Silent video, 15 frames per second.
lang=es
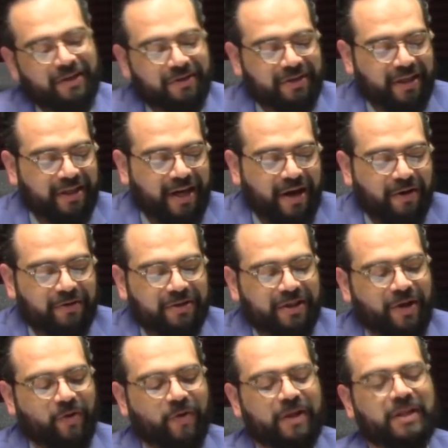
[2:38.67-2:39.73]
años se tragó
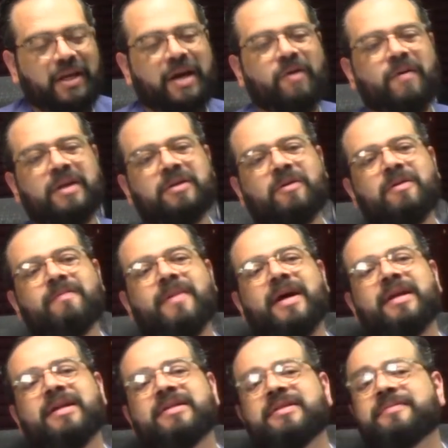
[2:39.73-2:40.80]
54
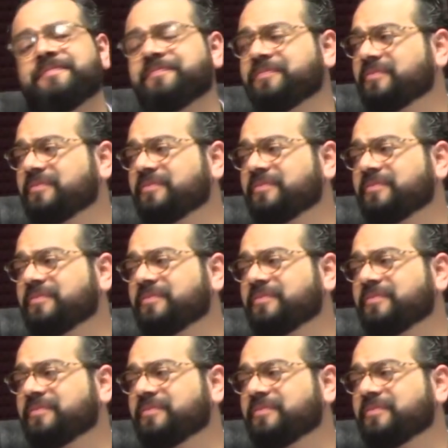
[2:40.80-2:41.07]
imanes.